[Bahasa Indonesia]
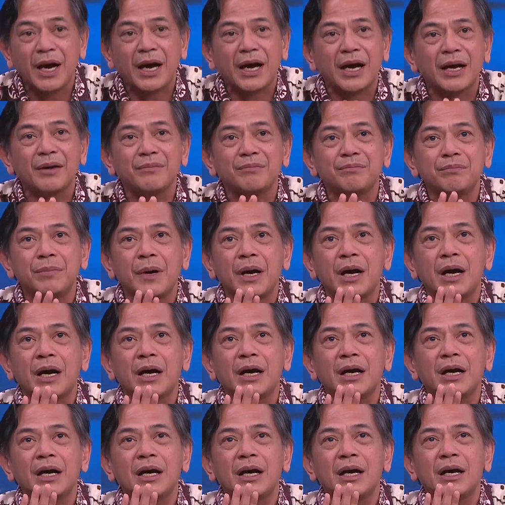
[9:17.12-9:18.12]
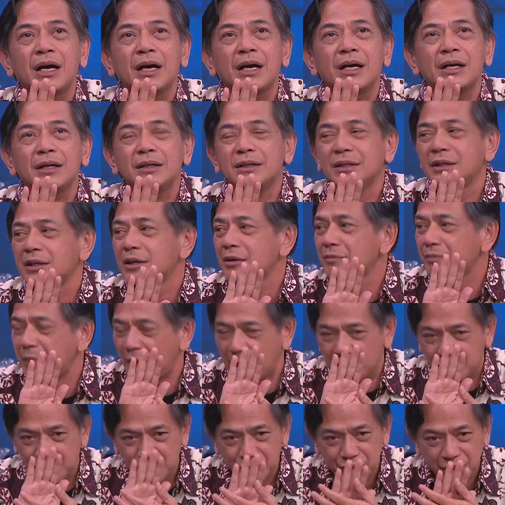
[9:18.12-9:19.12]
Pak pa, Pakusadewo.
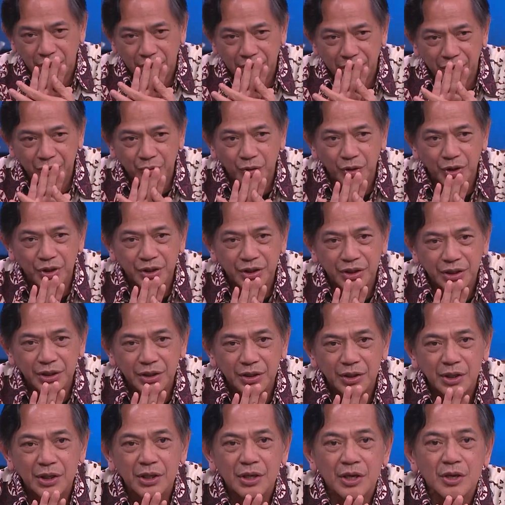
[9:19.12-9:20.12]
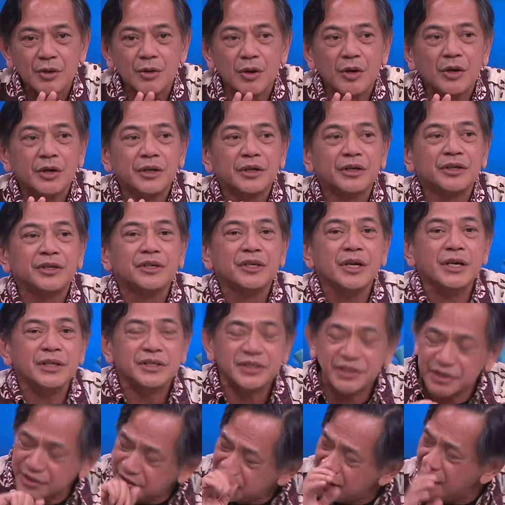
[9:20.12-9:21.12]
Pakusadewo ini dia
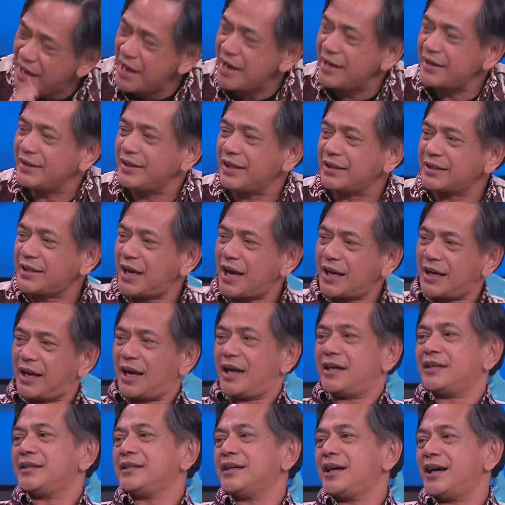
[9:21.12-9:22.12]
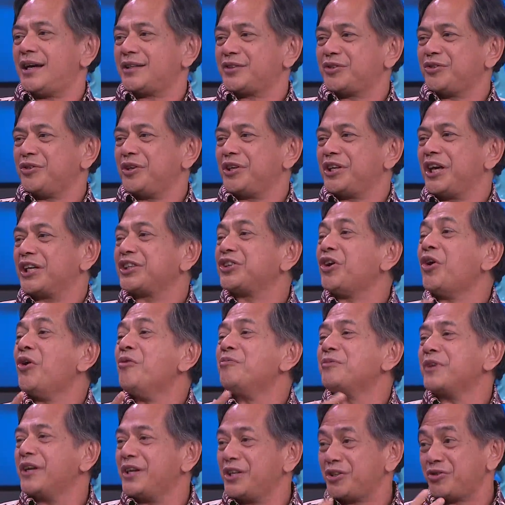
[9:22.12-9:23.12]
senang lihat kakaknya atau yeah. lihat
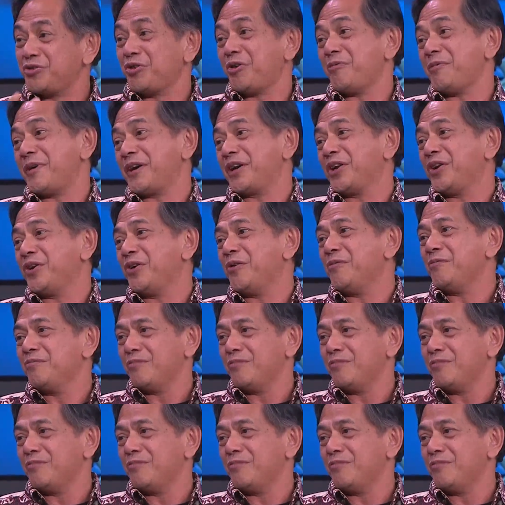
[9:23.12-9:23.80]
omnya dia bangga dong.